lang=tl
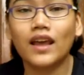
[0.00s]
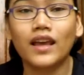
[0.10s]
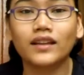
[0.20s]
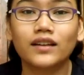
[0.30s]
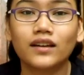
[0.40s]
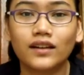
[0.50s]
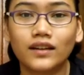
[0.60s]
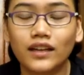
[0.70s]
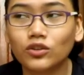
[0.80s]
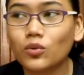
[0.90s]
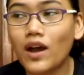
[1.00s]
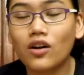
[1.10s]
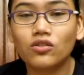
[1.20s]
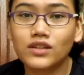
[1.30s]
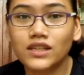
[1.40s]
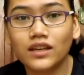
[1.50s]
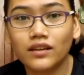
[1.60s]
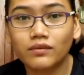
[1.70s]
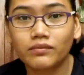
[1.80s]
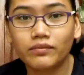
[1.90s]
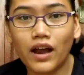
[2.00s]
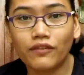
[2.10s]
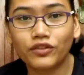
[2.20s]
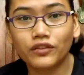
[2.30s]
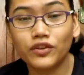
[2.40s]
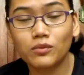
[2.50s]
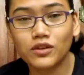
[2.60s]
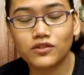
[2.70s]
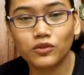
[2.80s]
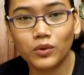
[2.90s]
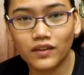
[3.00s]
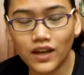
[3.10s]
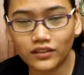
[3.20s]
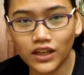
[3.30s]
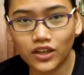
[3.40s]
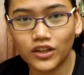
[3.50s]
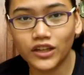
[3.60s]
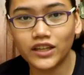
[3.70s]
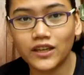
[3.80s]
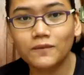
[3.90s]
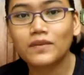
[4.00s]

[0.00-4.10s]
And uh, natutuwa ako kasi after a few months of doing that, he,